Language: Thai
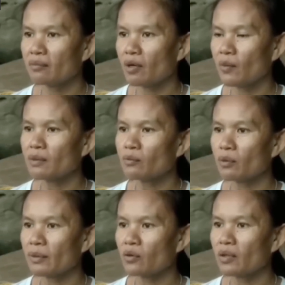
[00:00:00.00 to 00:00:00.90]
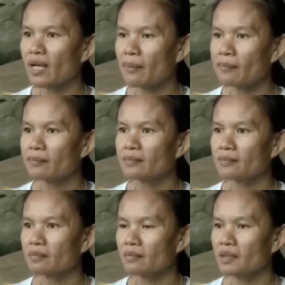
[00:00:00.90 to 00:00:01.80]
เพราะว่าตำรวจเป็นคน
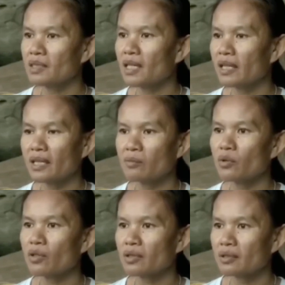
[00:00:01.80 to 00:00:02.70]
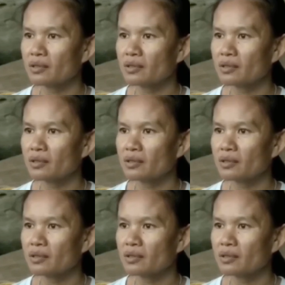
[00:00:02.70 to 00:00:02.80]
ทำเรื่องคดีทั้งหมด